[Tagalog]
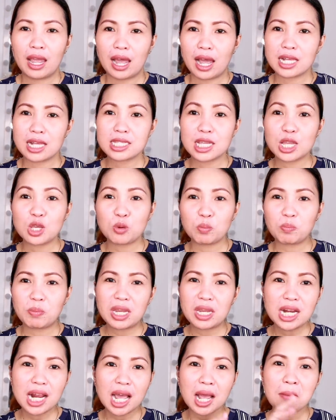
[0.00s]
As in, yung
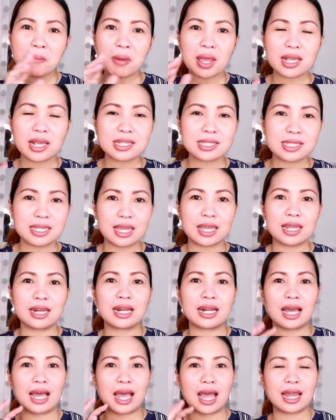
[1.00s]
pinakamaigsi
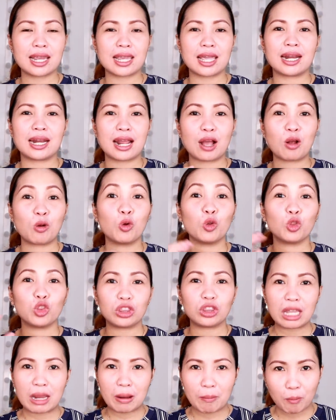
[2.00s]
na kaya ng
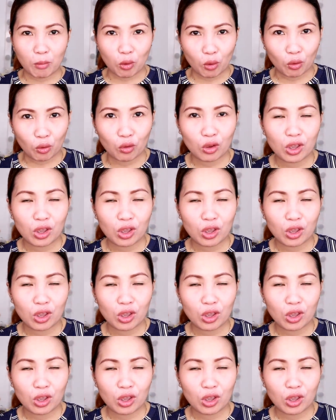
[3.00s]
gunting mo,